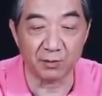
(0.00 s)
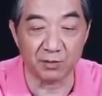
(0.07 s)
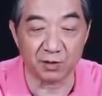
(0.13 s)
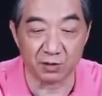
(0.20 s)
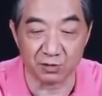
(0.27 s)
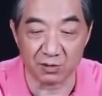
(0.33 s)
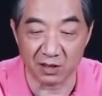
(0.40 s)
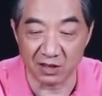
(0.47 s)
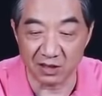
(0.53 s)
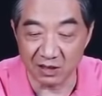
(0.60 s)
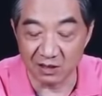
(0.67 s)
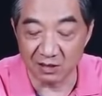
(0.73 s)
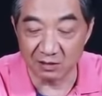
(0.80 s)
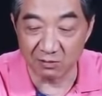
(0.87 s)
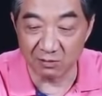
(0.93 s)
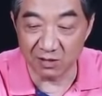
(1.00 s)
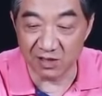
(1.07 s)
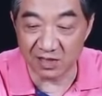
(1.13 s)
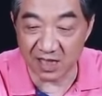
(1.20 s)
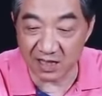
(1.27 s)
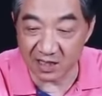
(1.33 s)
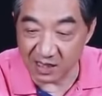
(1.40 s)
微博说：“我说
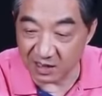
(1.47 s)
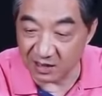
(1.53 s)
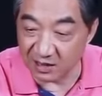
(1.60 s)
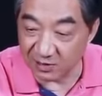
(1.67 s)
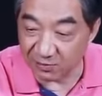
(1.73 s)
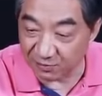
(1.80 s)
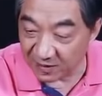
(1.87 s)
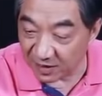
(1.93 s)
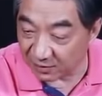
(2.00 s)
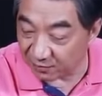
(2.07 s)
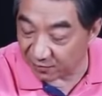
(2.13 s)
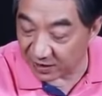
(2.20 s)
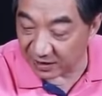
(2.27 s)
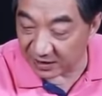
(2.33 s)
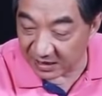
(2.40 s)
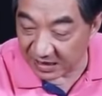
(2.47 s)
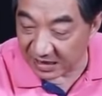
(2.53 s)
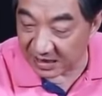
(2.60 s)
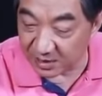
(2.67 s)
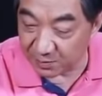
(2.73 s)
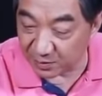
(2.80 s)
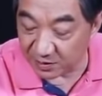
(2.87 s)
三哥，你翻了翻了，你
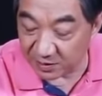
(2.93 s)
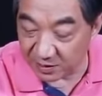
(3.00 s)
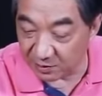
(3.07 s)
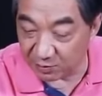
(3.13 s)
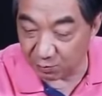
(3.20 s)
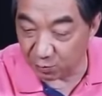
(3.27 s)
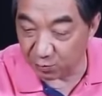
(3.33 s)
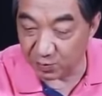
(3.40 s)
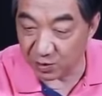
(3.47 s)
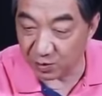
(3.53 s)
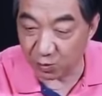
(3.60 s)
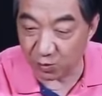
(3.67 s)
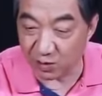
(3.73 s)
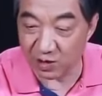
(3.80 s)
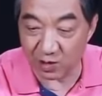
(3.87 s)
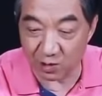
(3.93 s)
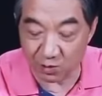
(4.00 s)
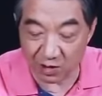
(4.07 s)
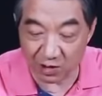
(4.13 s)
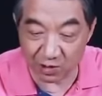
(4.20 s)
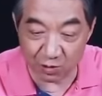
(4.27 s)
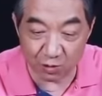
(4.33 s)
赶紧把那个屋门关上，
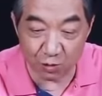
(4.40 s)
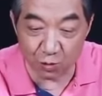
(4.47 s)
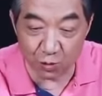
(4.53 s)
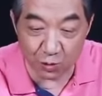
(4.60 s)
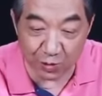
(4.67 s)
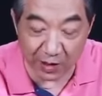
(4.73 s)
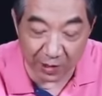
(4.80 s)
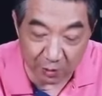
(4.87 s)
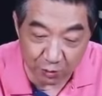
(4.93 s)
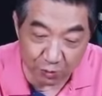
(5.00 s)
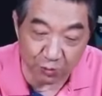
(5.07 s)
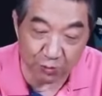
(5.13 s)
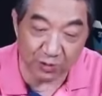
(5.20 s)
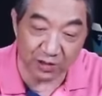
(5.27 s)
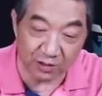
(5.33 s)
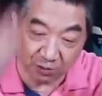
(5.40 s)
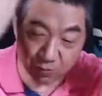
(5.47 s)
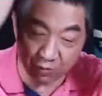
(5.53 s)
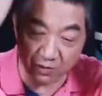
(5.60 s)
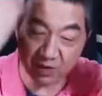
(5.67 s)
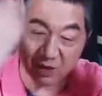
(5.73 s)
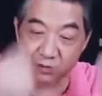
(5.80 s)
关上注水，注水以
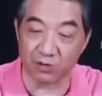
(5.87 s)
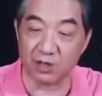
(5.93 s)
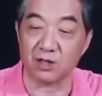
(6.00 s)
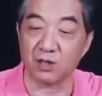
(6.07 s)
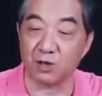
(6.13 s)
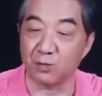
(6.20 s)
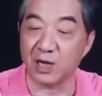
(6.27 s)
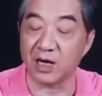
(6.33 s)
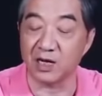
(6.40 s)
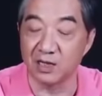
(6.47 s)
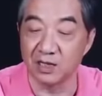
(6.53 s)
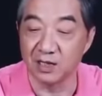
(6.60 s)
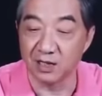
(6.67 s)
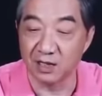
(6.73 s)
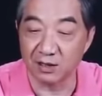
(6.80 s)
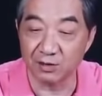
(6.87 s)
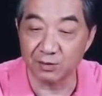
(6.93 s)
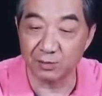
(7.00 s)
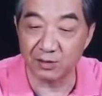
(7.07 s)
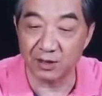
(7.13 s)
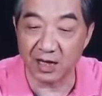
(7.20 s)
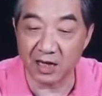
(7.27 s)
后水涨船高嘛，
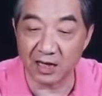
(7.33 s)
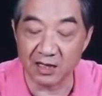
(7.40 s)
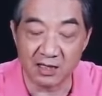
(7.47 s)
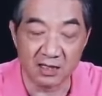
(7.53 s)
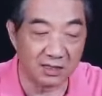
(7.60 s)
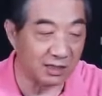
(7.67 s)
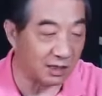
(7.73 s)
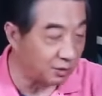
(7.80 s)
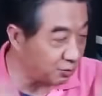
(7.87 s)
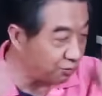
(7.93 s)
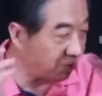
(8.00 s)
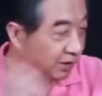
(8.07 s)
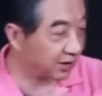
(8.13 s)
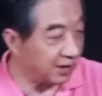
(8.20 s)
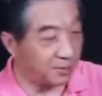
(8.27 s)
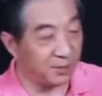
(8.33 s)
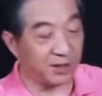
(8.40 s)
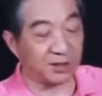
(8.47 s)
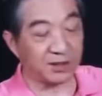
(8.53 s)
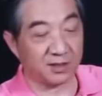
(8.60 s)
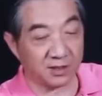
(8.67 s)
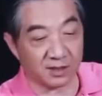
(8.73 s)
对不对？然后往那
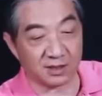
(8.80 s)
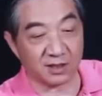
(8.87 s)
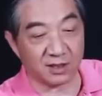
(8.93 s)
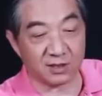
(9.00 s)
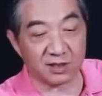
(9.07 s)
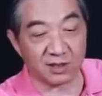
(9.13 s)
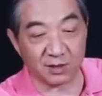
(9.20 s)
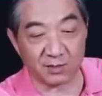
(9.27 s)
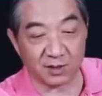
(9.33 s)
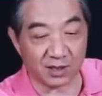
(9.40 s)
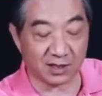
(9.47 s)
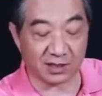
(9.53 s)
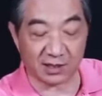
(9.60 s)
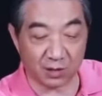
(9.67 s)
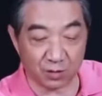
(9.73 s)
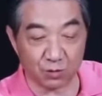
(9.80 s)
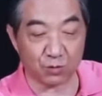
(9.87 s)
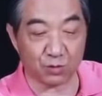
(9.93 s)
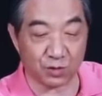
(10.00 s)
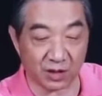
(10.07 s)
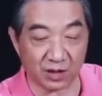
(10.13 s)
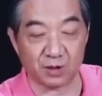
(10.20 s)
边仓室里边给他
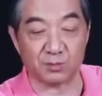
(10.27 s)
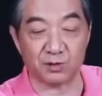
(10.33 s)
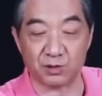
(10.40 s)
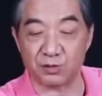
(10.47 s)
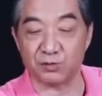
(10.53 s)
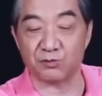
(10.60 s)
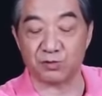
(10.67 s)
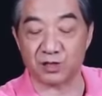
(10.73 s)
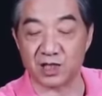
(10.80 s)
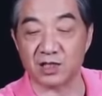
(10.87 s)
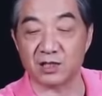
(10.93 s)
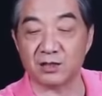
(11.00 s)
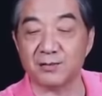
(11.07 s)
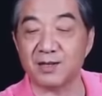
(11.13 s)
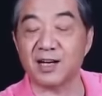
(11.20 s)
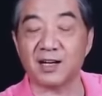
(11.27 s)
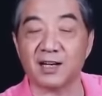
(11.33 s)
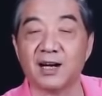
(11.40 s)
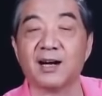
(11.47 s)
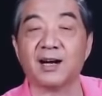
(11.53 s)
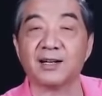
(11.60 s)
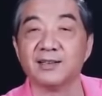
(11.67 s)
注水，他不就扶正了吗？
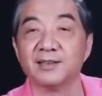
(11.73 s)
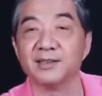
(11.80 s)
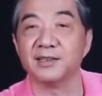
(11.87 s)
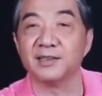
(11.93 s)
啊，